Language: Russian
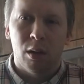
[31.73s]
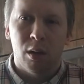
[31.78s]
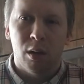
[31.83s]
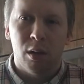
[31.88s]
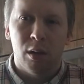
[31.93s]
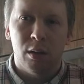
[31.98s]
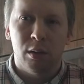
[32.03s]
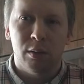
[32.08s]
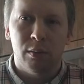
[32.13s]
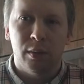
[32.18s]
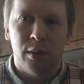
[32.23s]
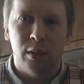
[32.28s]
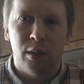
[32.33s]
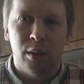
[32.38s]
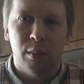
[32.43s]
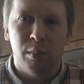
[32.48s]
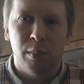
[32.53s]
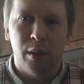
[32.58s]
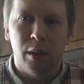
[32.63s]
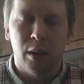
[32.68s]
Э, из
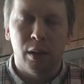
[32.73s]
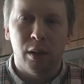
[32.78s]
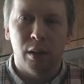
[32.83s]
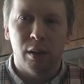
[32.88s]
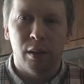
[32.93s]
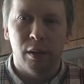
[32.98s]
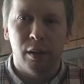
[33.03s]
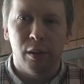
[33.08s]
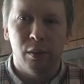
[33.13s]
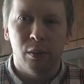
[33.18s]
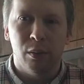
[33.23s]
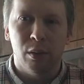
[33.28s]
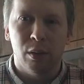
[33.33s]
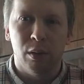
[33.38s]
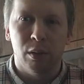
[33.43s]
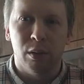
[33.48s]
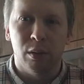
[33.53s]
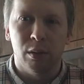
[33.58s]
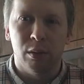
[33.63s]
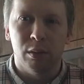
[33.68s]
ВТБ,
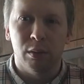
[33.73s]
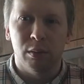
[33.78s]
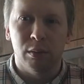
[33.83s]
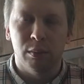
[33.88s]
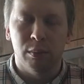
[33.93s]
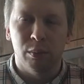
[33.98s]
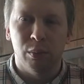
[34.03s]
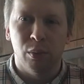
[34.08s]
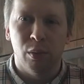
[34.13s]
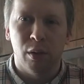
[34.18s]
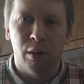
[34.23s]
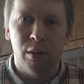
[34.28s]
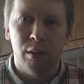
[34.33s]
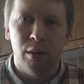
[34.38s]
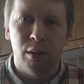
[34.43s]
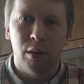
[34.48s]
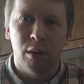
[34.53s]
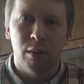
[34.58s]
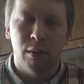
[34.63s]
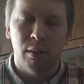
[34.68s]
его
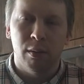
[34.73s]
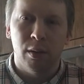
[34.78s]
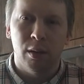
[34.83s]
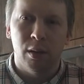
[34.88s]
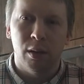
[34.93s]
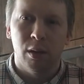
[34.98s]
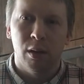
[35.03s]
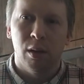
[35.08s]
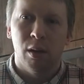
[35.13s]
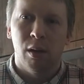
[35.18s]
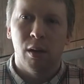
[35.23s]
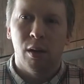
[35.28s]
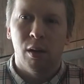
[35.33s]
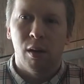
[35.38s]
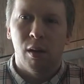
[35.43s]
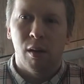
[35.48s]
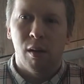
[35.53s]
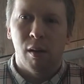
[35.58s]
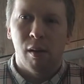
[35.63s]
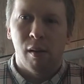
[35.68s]
Бортникова,
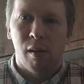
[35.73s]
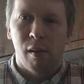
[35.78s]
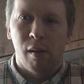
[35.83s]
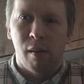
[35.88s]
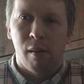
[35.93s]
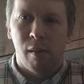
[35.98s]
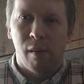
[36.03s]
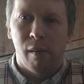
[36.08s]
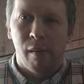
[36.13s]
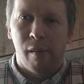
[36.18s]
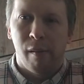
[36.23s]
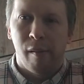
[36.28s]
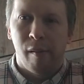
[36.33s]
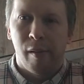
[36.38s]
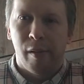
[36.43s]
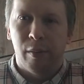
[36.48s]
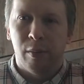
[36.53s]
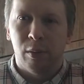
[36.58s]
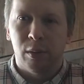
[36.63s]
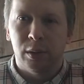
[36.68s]

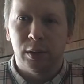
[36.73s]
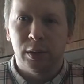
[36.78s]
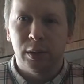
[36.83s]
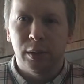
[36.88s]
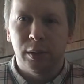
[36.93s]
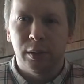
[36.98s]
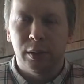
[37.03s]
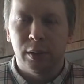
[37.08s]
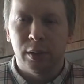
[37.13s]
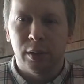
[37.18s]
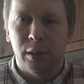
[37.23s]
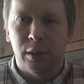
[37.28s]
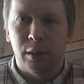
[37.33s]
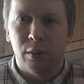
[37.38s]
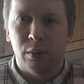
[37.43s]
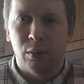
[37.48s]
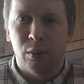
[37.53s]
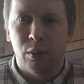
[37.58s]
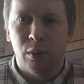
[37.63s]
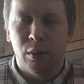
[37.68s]
его сына,
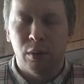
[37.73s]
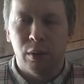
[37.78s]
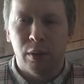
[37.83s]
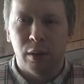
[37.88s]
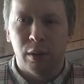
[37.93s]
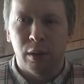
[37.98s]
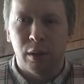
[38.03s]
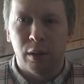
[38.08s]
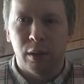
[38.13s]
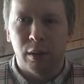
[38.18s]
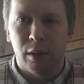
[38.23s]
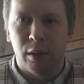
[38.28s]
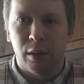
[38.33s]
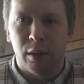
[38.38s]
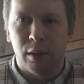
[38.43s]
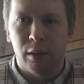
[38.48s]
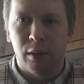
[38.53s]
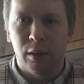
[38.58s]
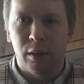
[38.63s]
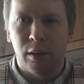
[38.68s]
его, и
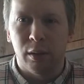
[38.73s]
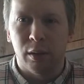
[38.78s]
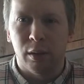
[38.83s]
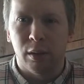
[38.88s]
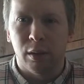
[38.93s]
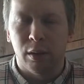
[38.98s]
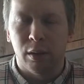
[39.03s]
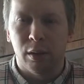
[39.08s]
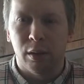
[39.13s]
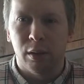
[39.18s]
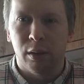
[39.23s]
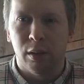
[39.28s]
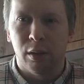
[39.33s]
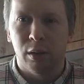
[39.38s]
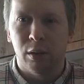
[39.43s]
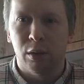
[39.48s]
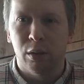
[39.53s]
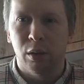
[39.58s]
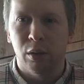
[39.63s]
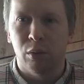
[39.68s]
они
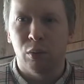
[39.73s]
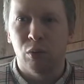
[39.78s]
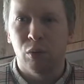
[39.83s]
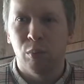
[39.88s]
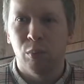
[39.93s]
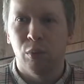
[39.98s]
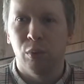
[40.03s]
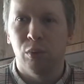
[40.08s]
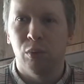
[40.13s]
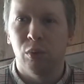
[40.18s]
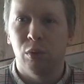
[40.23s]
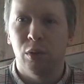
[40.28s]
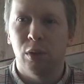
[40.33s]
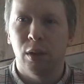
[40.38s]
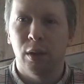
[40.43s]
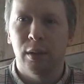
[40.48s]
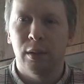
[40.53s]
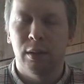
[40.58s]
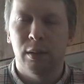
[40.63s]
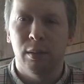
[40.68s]
решают, кто будет
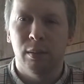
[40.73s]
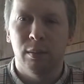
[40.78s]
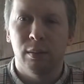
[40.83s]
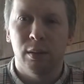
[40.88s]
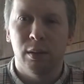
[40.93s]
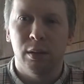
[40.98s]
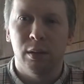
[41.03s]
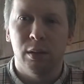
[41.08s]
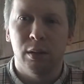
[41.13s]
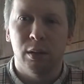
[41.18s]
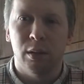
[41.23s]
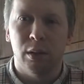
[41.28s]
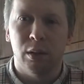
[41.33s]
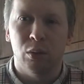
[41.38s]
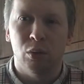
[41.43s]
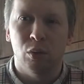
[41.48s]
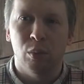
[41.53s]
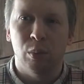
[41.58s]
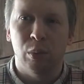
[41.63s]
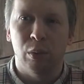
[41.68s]
участвовать,
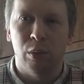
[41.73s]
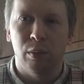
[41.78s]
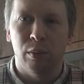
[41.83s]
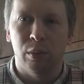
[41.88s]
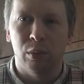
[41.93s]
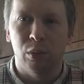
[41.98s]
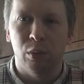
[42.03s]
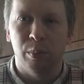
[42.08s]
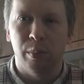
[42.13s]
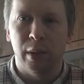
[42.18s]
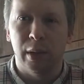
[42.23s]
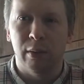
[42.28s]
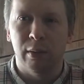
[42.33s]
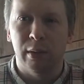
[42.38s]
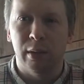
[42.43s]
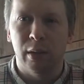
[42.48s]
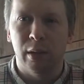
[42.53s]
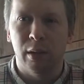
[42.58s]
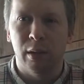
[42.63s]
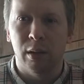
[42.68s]
кто будет выступать в
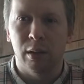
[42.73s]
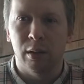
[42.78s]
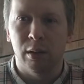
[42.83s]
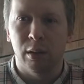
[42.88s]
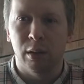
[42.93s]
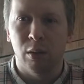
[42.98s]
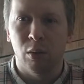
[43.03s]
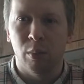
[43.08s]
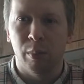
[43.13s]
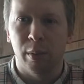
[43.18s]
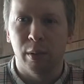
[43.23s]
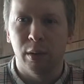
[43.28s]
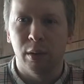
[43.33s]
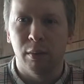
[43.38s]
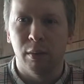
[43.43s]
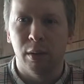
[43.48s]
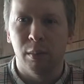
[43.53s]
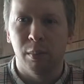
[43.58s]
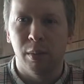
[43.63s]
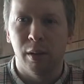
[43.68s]
залах, на кого
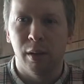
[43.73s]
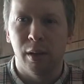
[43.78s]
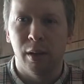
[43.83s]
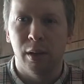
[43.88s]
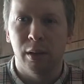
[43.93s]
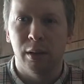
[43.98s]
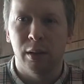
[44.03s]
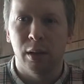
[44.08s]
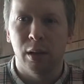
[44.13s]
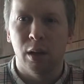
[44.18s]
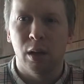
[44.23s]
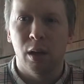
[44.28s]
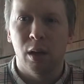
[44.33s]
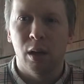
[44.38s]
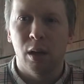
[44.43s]
продавать билеты.